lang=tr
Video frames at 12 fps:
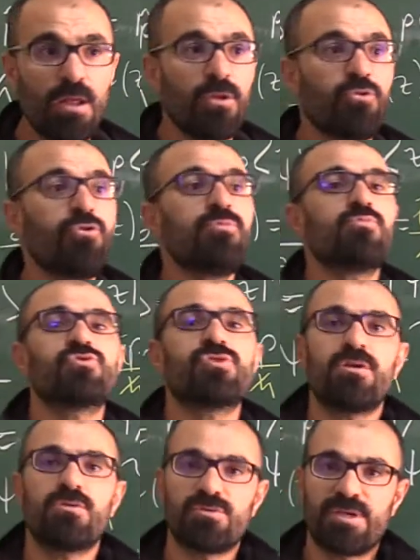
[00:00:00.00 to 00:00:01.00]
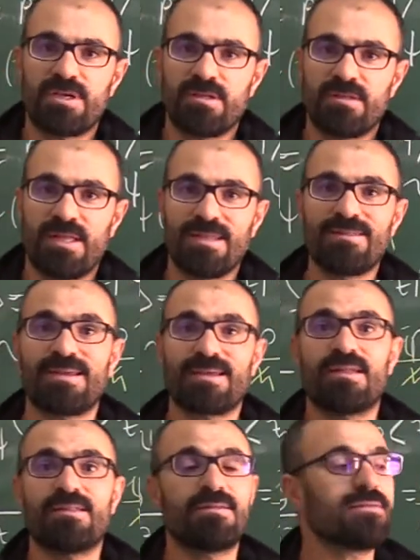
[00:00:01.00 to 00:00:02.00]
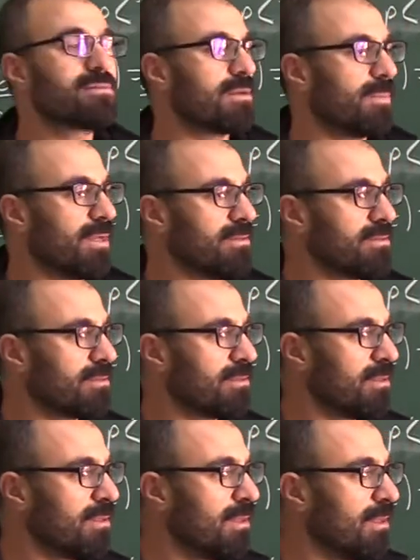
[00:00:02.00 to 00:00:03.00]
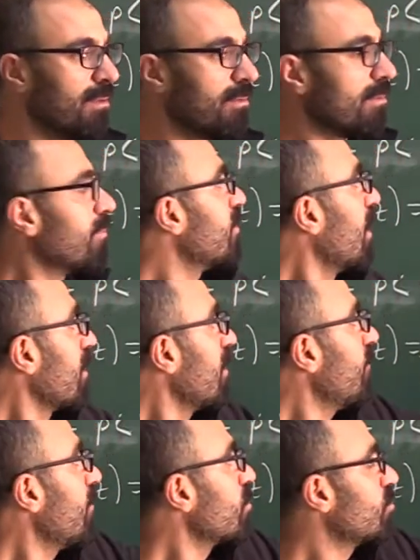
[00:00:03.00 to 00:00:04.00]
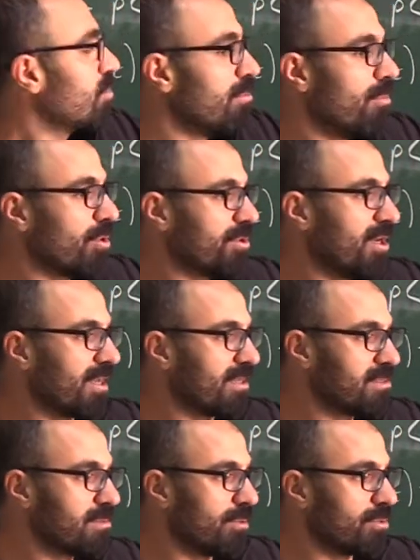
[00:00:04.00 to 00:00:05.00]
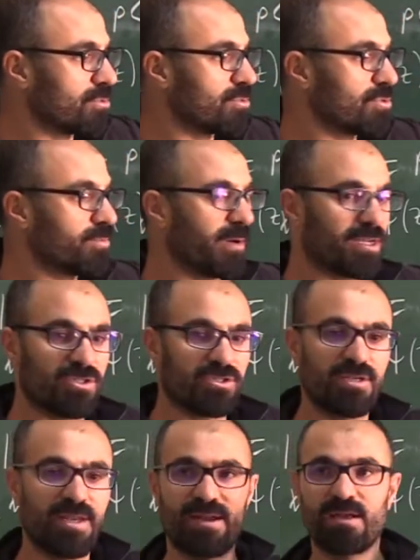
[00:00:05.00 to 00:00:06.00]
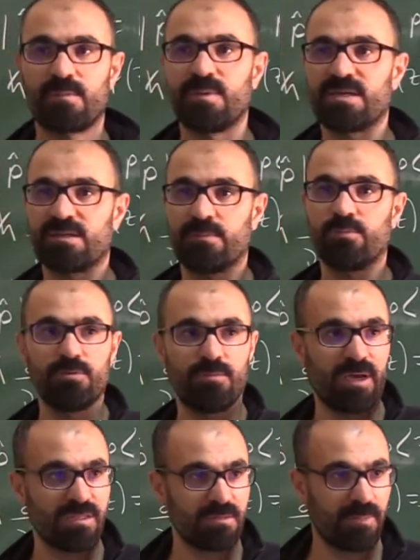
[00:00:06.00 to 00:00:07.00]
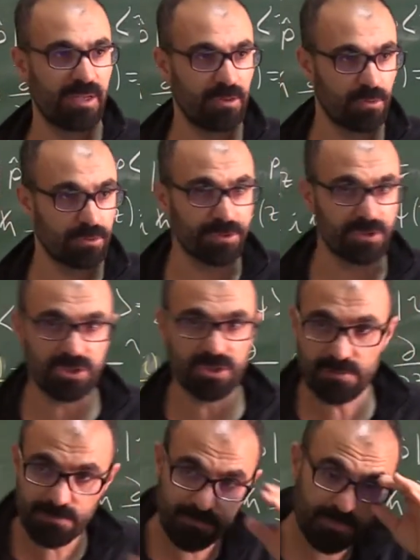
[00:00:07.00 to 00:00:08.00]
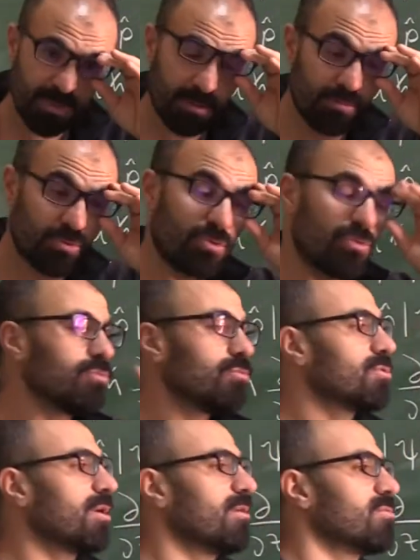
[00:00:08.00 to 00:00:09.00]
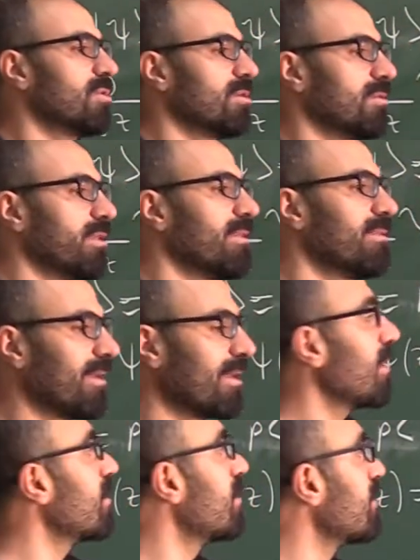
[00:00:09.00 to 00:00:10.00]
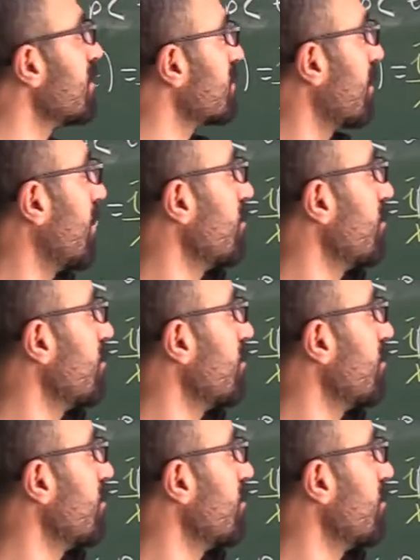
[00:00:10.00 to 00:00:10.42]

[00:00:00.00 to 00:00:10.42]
Tüm uzay üzerinden integre edildiği zaman dalga fonksiyonu mod karesi biliyorsunuz parçacığın herhangi bir yerde bulunma ihtimali olduğu için bütün uzay üzerinde integre edildiği zaman